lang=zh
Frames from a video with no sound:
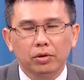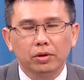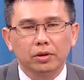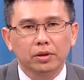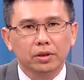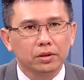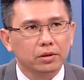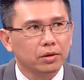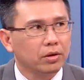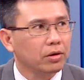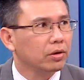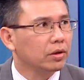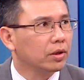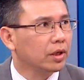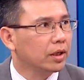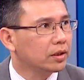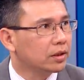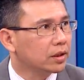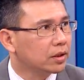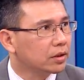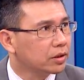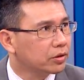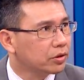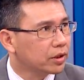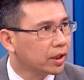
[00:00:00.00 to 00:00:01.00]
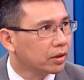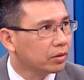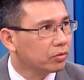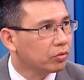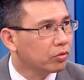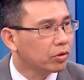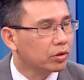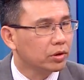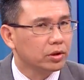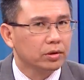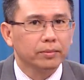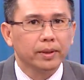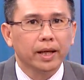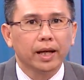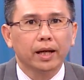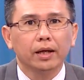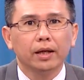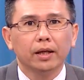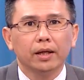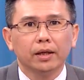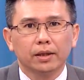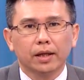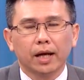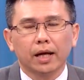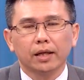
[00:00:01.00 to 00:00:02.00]
货，之后连着现货怎么样，
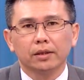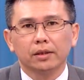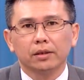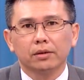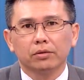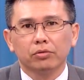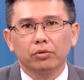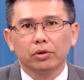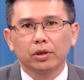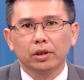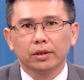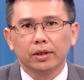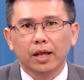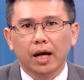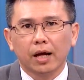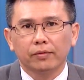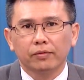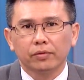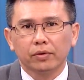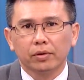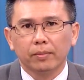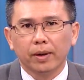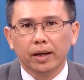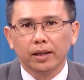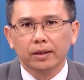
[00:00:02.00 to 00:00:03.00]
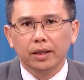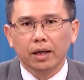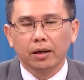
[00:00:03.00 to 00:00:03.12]
开始做个大幅的卖